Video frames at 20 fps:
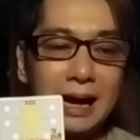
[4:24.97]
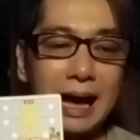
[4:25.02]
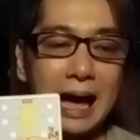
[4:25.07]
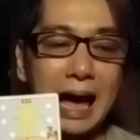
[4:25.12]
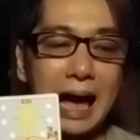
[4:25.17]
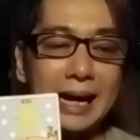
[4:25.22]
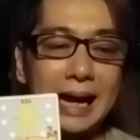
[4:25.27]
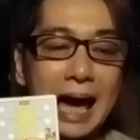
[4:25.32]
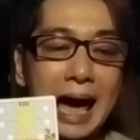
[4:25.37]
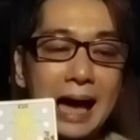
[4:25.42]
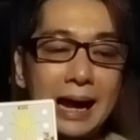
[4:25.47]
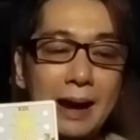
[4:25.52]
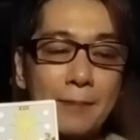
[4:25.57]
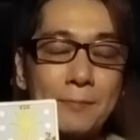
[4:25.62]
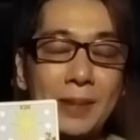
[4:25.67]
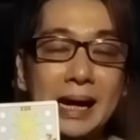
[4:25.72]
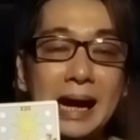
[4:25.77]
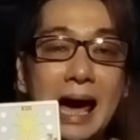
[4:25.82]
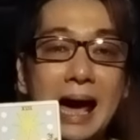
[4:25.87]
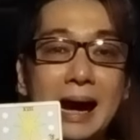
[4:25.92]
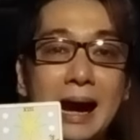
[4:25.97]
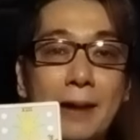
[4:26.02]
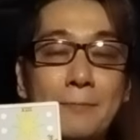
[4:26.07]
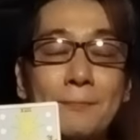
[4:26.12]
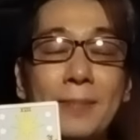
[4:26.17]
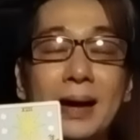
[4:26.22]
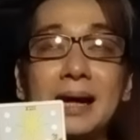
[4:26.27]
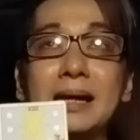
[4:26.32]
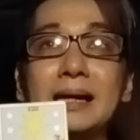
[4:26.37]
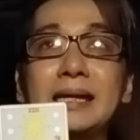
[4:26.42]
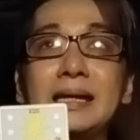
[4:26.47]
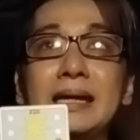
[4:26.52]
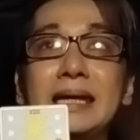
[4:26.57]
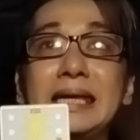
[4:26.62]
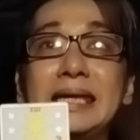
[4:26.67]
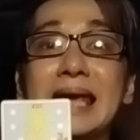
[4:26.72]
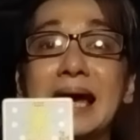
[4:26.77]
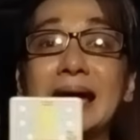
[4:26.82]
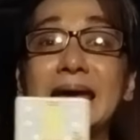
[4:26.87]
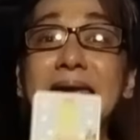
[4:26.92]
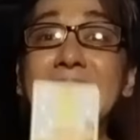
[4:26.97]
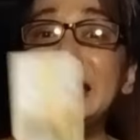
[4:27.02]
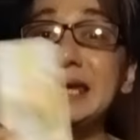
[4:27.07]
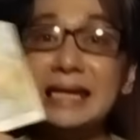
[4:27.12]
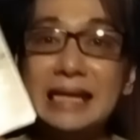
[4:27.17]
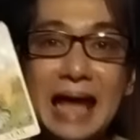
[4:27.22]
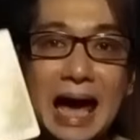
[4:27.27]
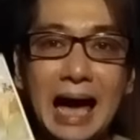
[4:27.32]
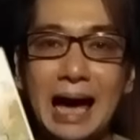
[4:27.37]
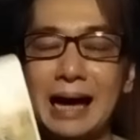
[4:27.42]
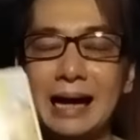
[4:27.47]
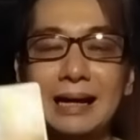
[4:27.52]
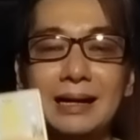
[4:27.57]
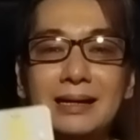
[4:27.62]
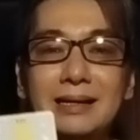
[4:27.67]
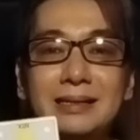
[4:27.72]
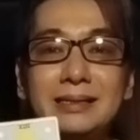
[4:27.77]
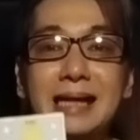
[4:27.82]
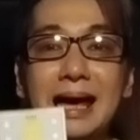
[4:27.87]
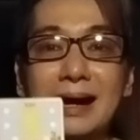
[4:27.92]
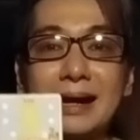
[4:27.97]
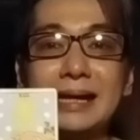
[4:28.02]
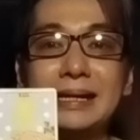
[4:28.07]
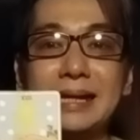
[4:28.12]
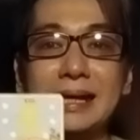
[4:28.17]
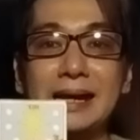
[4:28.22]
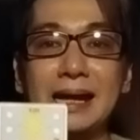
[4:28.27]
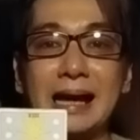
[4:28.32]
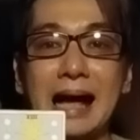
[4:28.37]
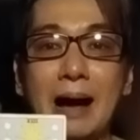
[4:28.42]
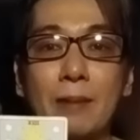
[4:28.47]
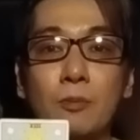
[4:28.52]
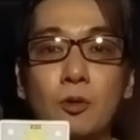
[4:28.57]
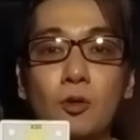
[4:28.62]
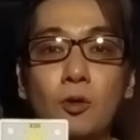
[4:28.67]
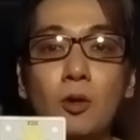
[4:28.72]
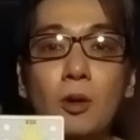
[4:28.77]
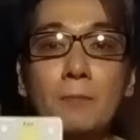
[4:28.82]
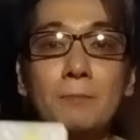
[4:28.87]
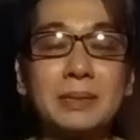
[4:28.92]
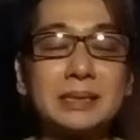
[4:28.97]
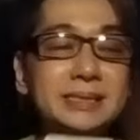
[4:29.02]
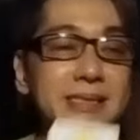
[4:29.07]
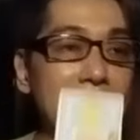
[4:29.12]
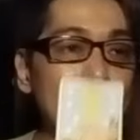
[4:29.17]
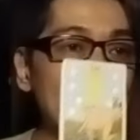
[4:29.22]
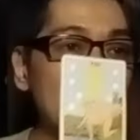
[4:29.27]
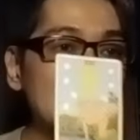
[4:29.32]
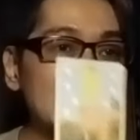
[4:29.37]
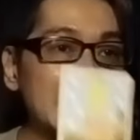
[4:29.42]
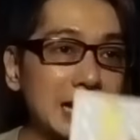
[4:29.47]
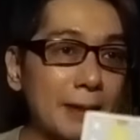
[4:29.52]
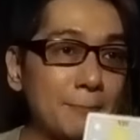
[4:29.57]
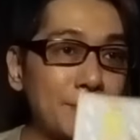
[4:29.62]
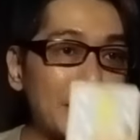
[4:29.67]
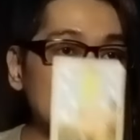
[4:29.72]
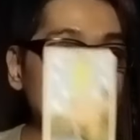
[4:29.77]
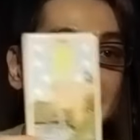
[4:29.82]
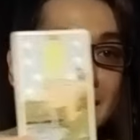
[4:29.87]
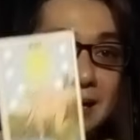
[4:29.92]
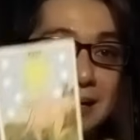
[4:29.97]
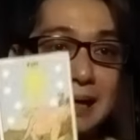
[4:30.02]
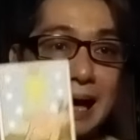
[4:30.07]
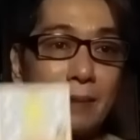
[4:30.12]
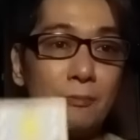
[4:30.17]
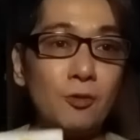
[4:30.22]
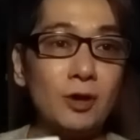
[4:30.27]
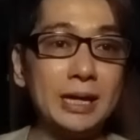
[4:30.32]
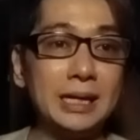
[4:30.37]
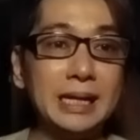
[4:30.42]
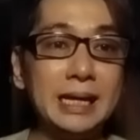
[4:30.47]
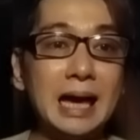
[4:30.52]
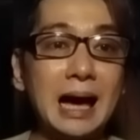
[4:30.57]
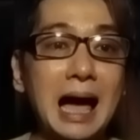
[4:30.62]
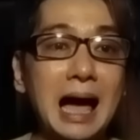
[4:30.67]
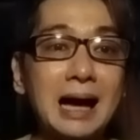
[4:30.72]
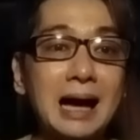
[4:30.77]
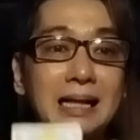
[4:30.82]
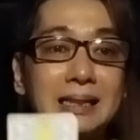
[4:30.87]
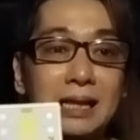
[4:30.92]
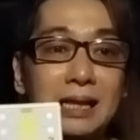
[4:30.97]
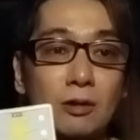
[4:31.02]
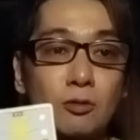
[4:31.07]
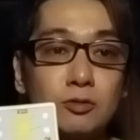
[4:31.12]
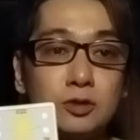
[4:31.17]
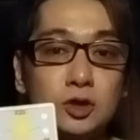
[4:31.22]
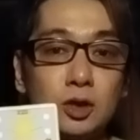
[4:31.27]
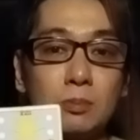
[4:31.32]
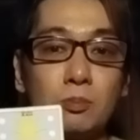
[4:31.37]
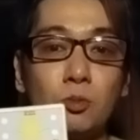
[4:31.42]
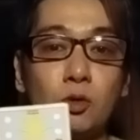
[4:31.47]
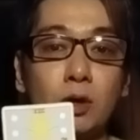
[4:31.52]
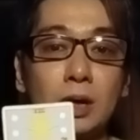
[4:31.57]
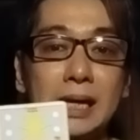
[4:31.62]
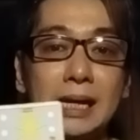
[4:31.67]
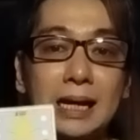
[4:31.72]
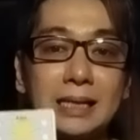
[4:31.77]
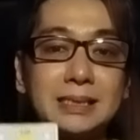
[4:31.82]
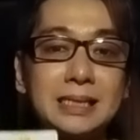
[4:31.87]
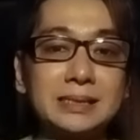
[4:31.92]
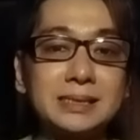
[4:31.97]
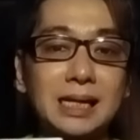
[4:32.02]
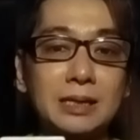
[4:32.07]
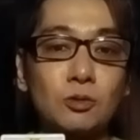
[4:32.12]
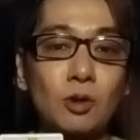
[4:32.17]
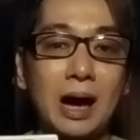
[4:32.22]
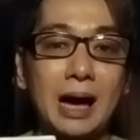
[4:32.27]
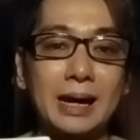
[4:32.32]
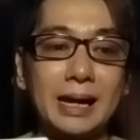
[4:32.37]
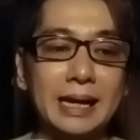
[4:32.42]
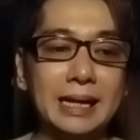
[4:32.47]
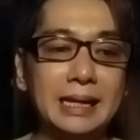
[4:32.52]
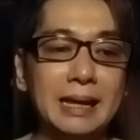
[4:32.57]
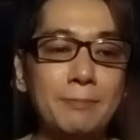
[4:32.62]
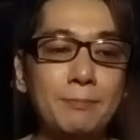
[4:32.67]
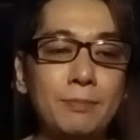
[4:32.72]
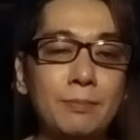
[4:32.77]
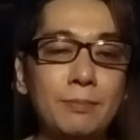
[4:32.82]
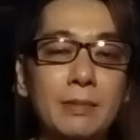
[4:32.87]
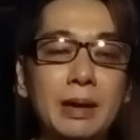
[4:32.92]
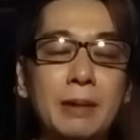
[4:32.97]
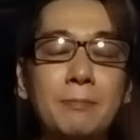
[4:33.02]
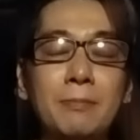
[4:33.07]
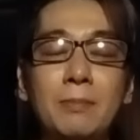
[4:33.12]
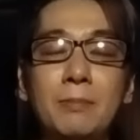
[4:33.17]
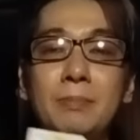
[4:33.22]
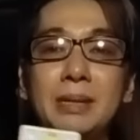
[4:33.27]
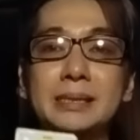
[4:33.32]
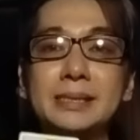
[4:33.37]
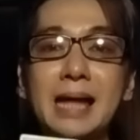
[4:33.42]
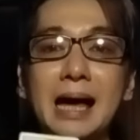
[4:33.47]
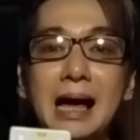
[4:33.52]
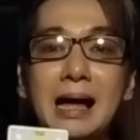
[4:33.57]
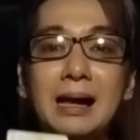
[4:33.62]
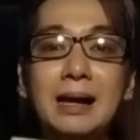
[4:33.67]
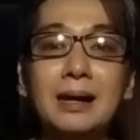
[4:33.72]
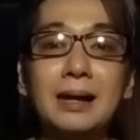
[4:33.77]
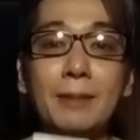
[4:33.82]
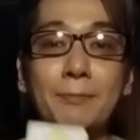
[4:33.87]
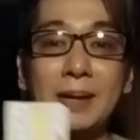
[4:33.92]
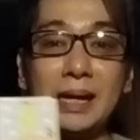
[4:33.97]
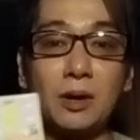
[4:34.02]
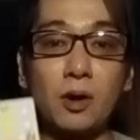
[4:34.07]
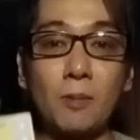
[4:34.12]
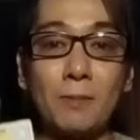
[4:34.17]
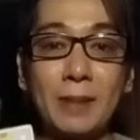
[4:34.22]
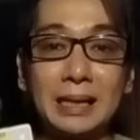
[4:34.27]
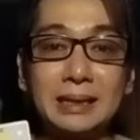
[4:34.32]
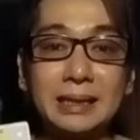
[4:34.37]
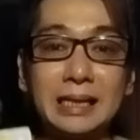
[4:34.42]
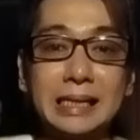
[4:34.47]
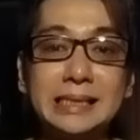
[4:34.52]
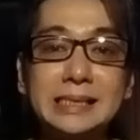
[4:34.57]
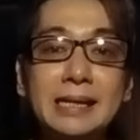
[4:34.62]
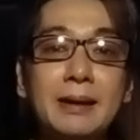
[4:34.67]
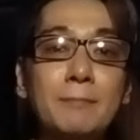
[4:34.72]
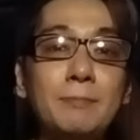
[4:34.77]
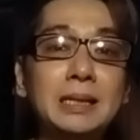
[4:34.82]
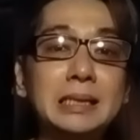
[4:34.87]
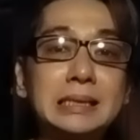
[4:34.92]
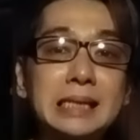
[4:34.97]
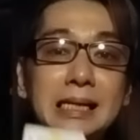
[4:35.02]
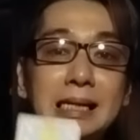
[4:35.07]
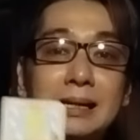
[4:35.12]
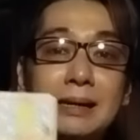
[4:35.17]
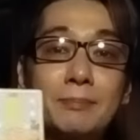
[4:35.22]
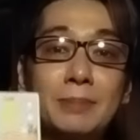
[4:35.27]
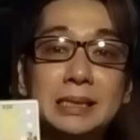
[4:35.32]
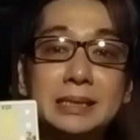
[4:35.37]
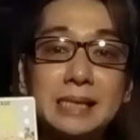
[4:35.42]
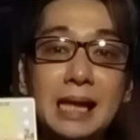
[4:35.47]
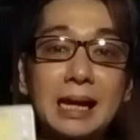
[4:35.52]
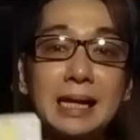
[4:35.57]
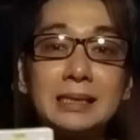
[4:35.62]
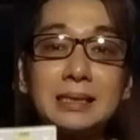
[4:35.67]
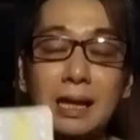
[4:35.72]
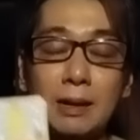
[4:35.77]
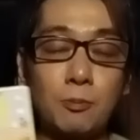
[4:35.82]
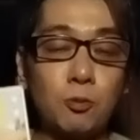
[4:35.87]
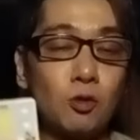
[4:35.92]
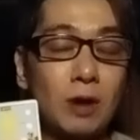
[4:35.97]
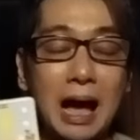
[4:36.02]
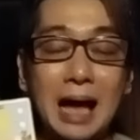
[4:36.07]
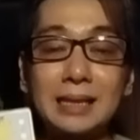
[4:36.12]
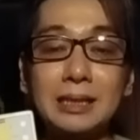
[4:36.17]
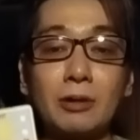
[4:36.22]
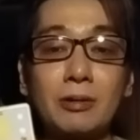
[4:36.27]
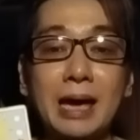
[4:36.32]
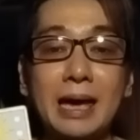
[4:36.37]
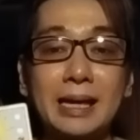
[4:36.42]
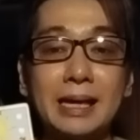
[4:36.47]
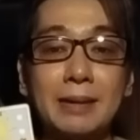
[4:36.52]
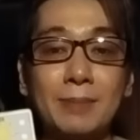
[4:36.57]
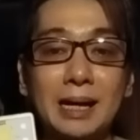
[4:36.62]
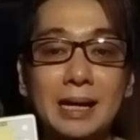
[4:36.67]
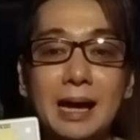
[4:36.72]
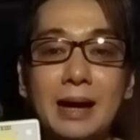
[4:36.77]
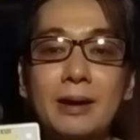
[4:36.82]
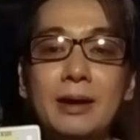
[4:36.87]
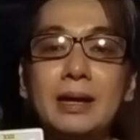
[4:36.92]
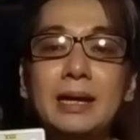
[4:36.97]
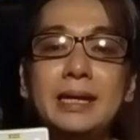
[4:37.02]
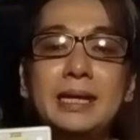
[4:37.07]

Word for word: Ada harapan-harapan yang indah dari diri kamu bersama dengan pasangan kamu ini yang akan terwujud mungkin aja satu hari ini bisa lebih romantis, bisa lebih saling terbuka atau kayak gimana?